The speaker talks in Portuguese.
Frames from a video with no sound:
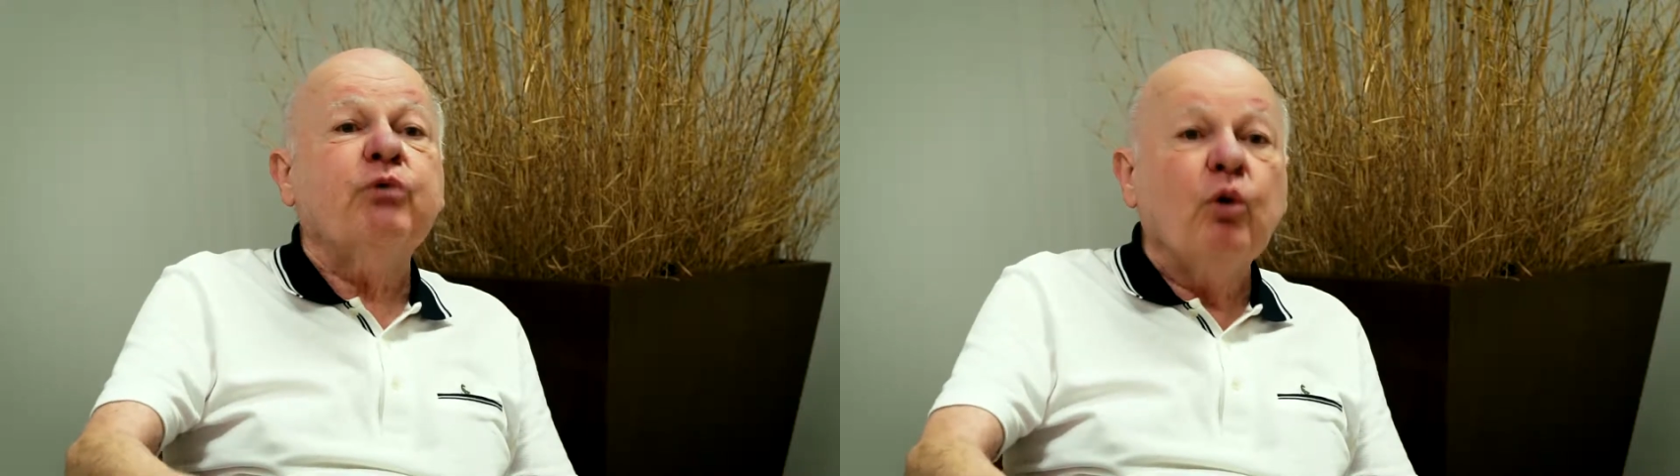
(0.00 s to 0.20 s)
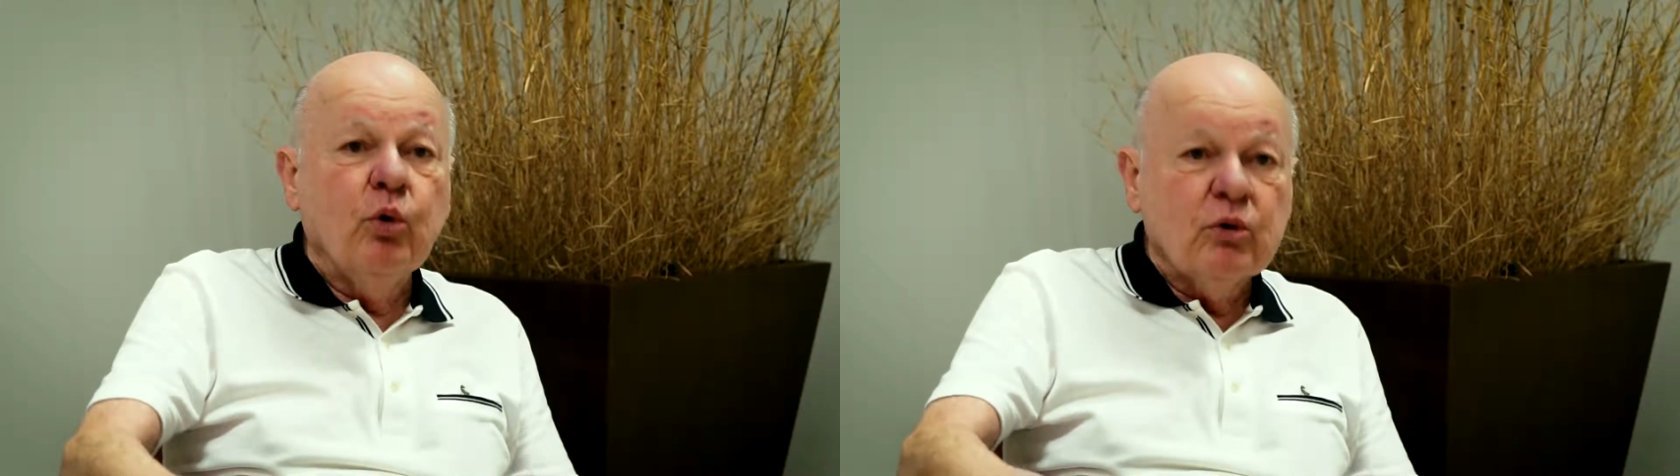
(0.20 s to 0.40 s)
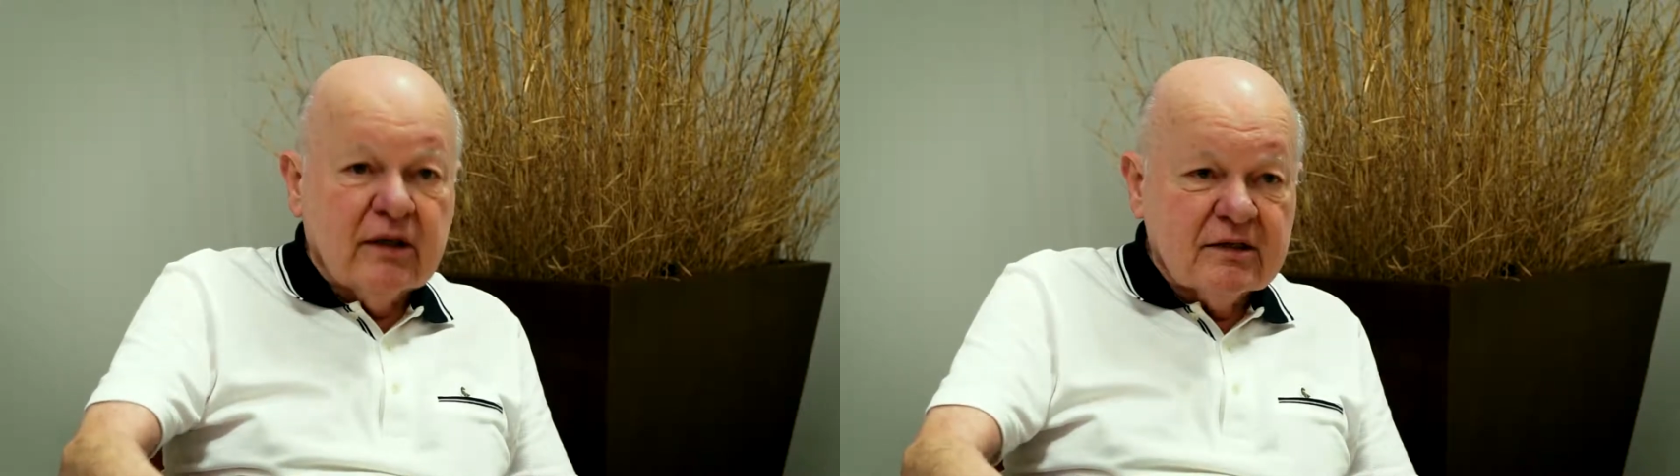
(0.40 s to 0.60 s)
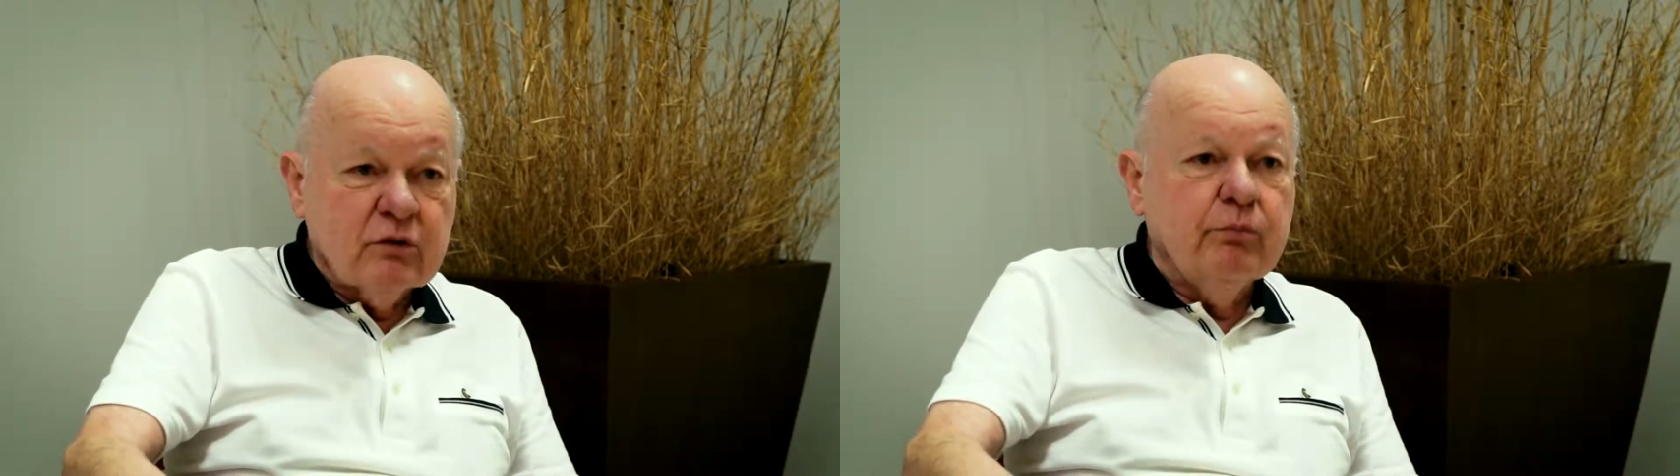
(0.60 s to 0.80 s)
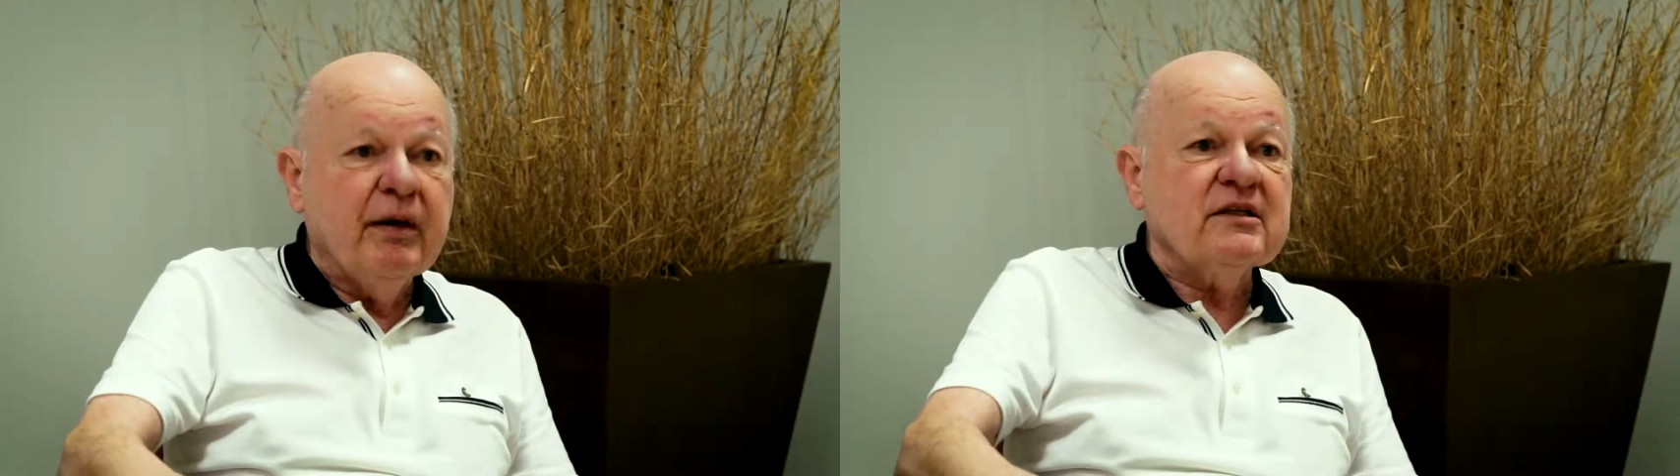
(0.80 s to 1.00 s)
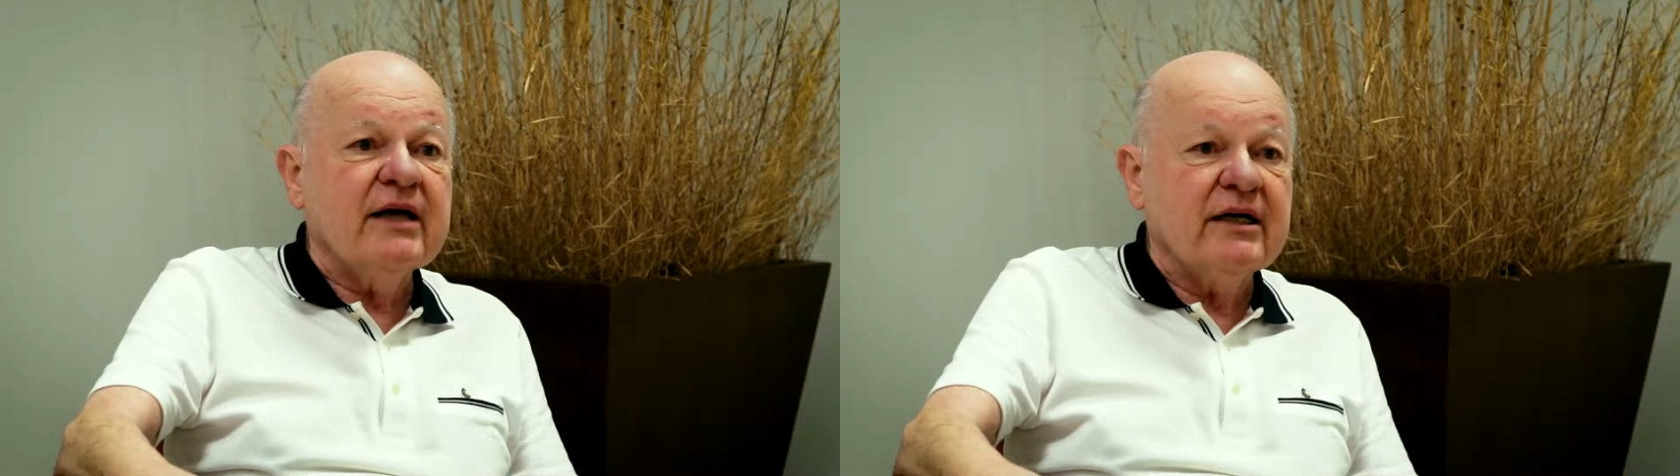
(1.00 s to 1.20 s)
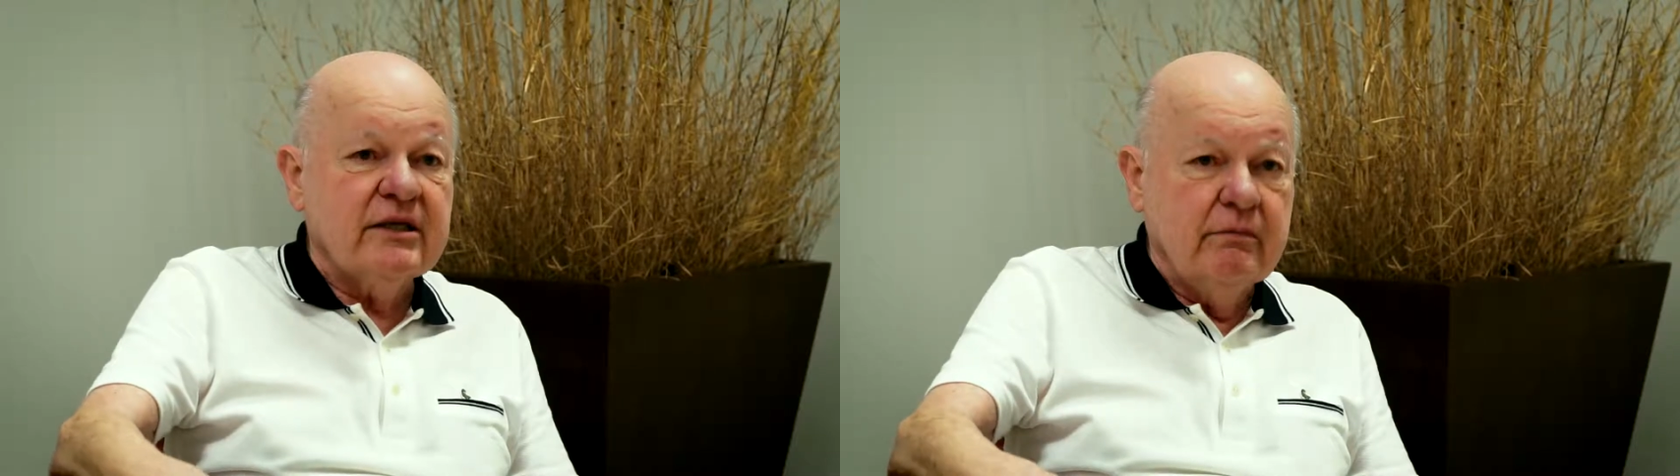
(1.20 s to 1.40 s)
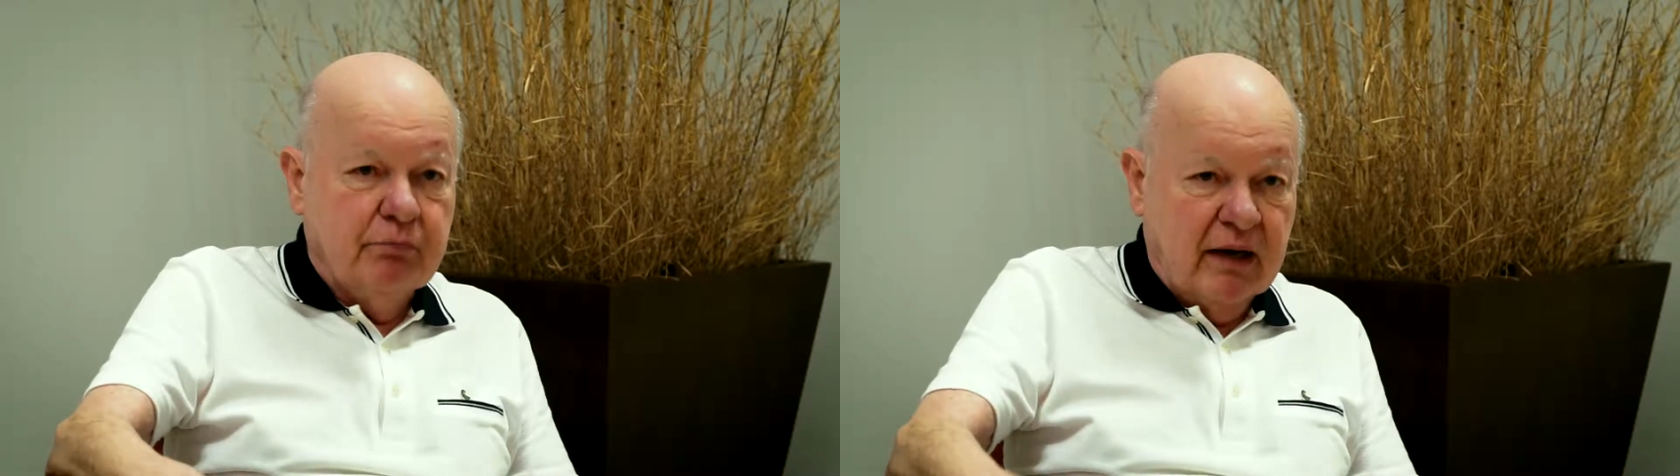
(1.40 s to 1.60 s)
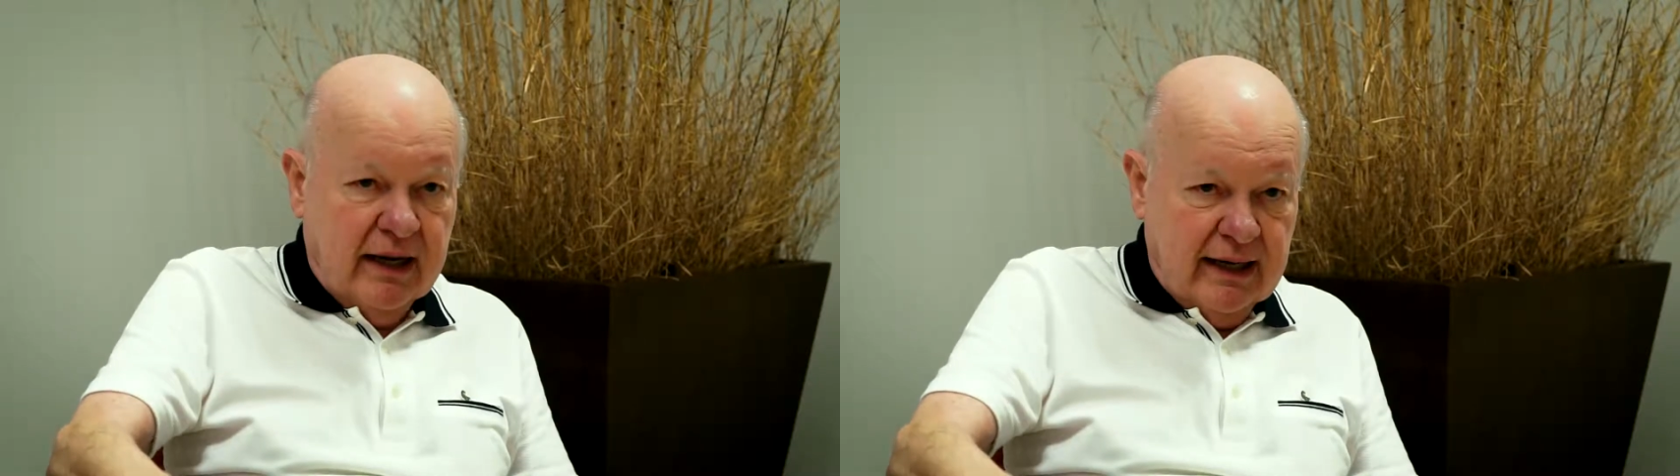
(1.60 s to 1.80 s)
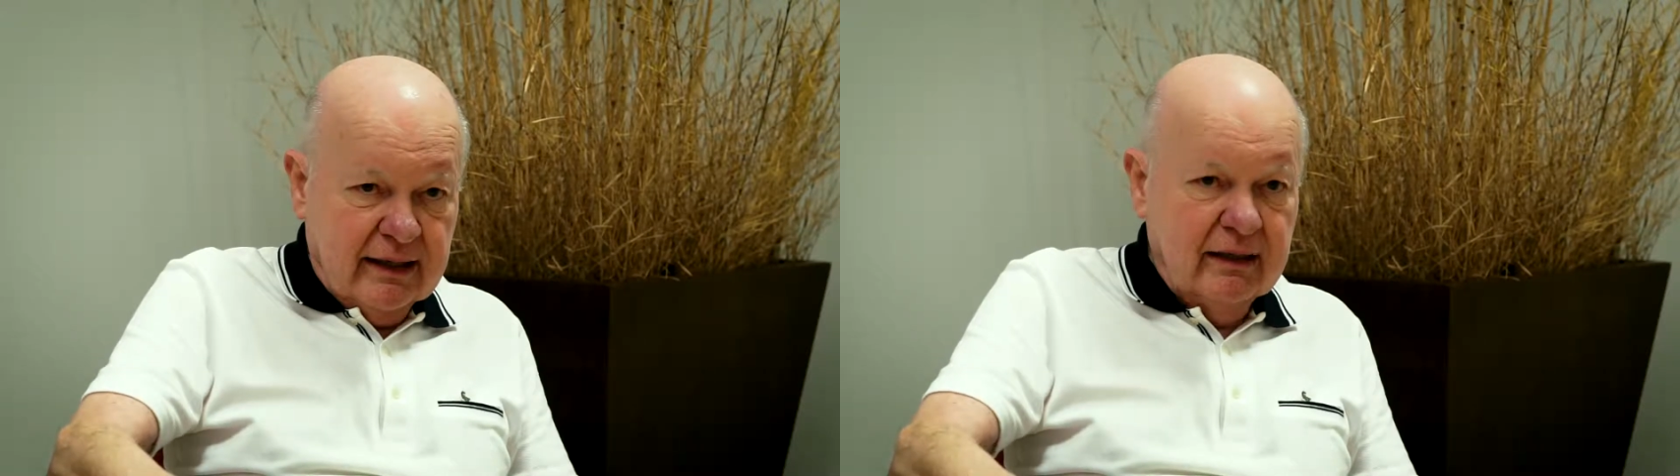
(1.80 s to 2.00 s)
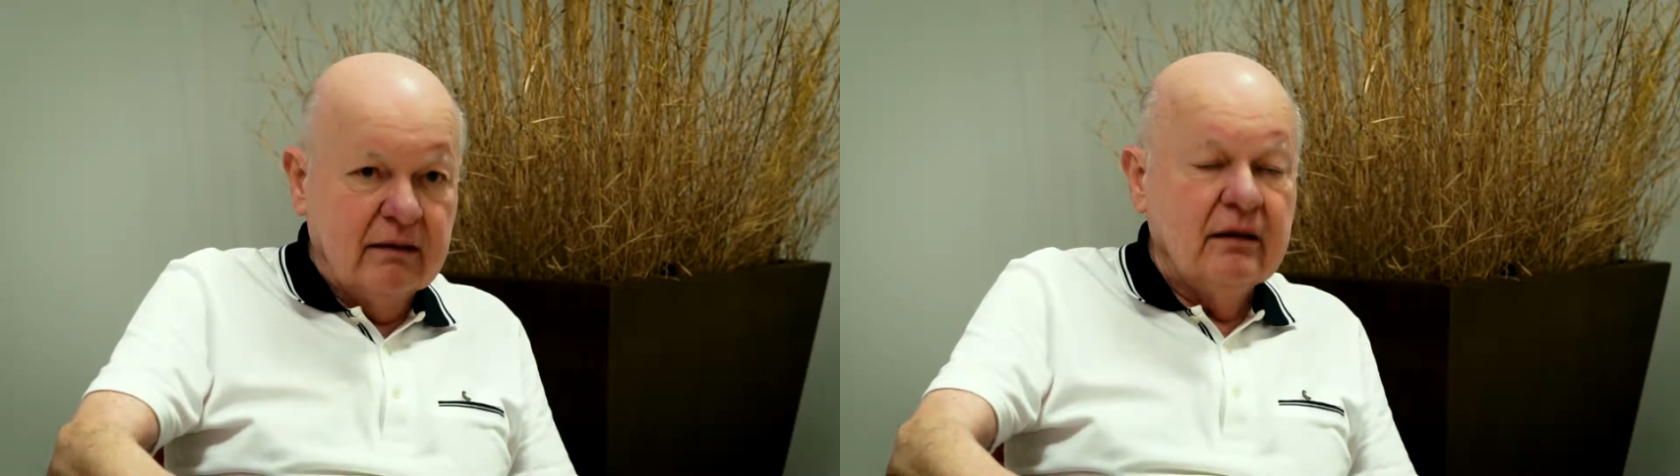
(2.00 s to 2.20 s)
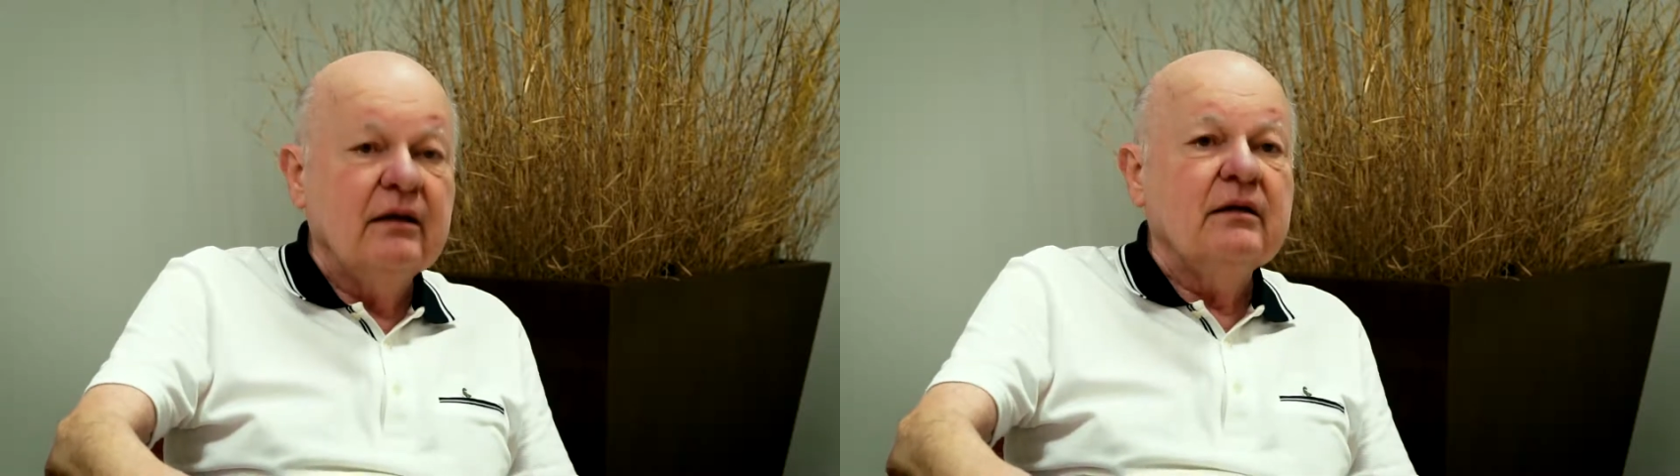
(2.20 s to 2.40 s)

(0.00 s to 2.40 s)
prontas, com passagem paga,